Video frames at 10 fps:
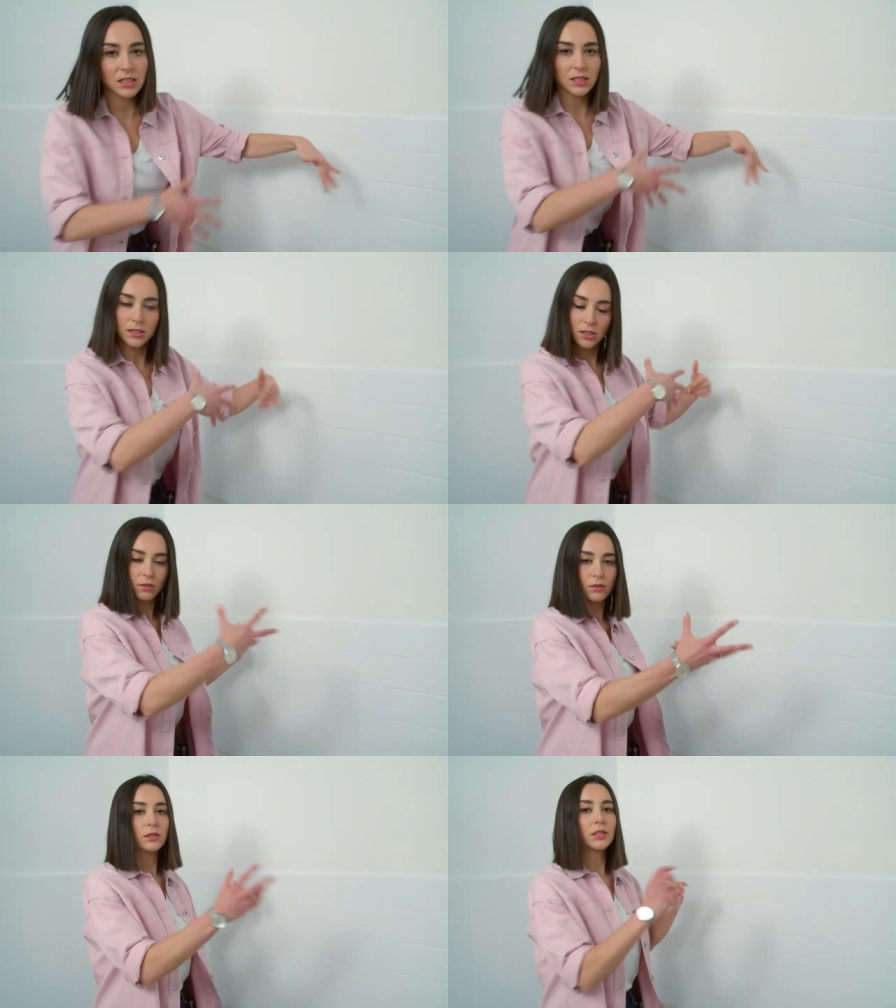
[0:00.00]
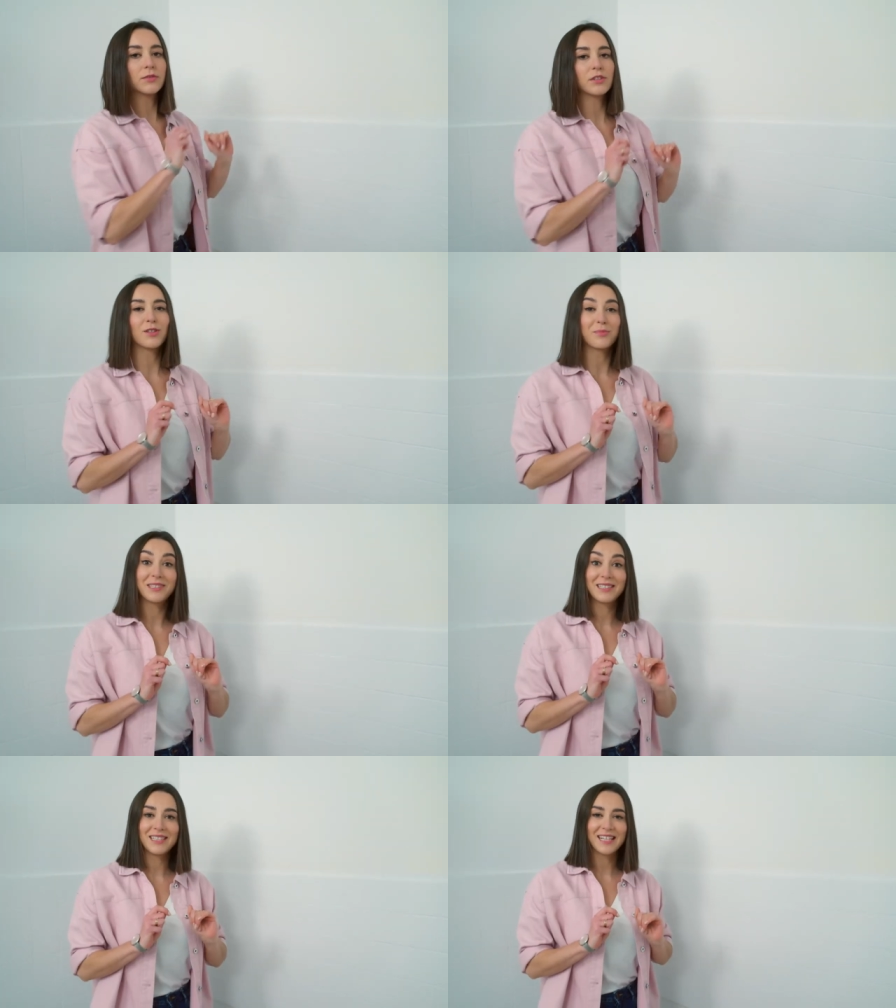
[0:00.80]
także szerokości i wszystko
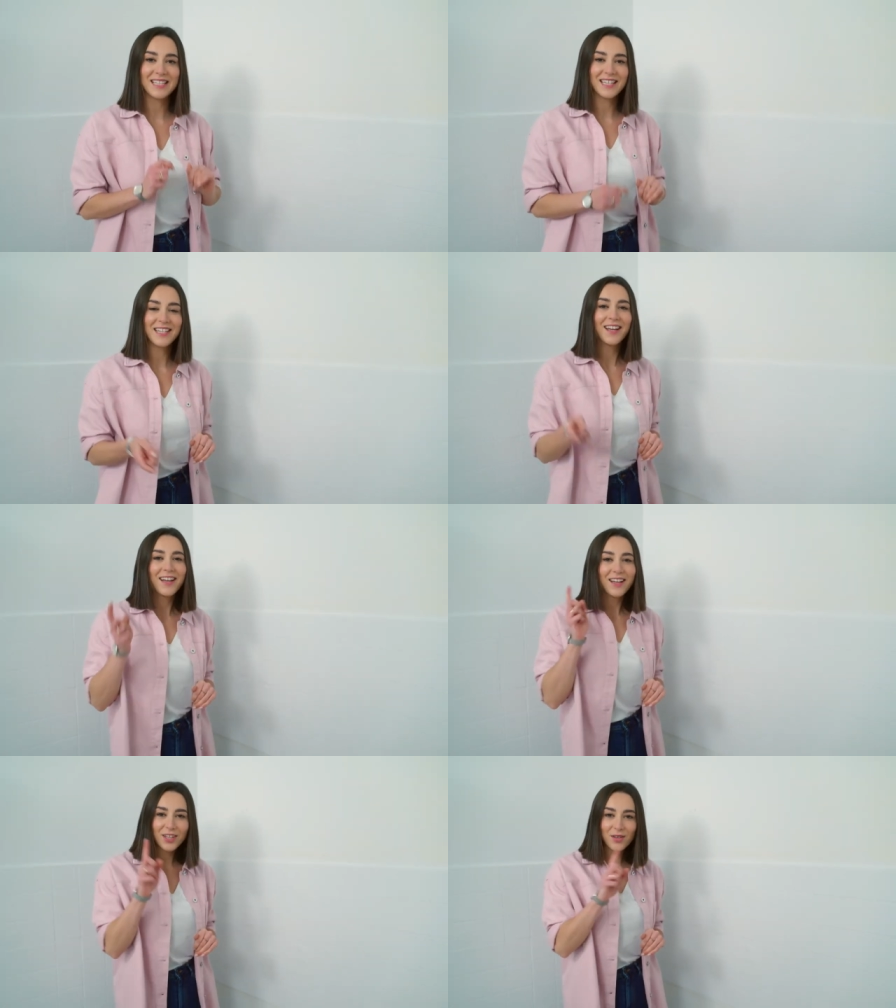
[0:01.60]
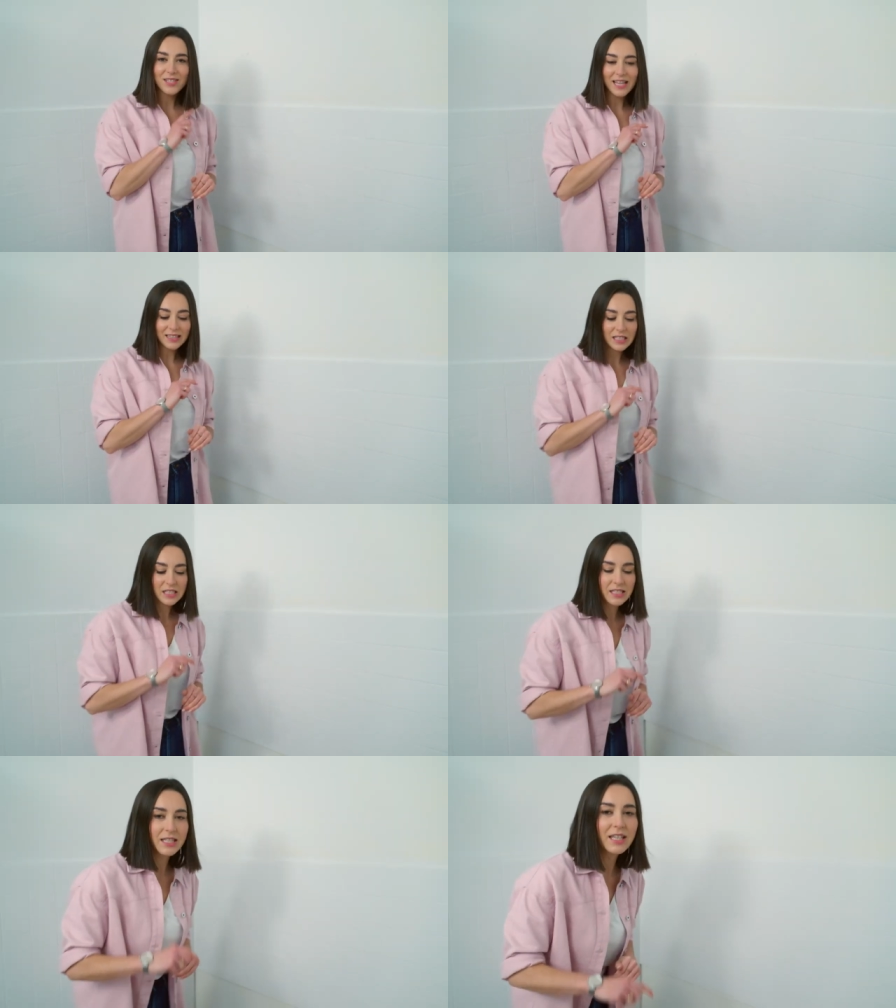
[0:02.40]
będzie się zgadzać. I
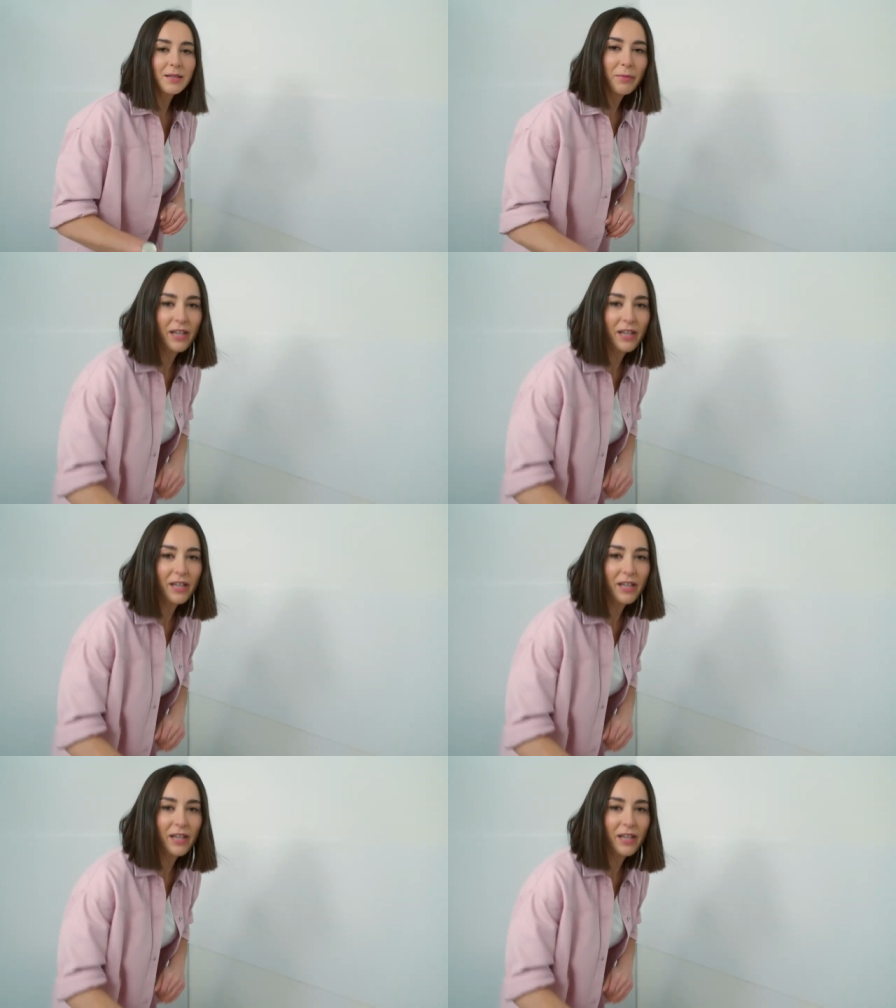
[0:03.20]
ostatni czynnik,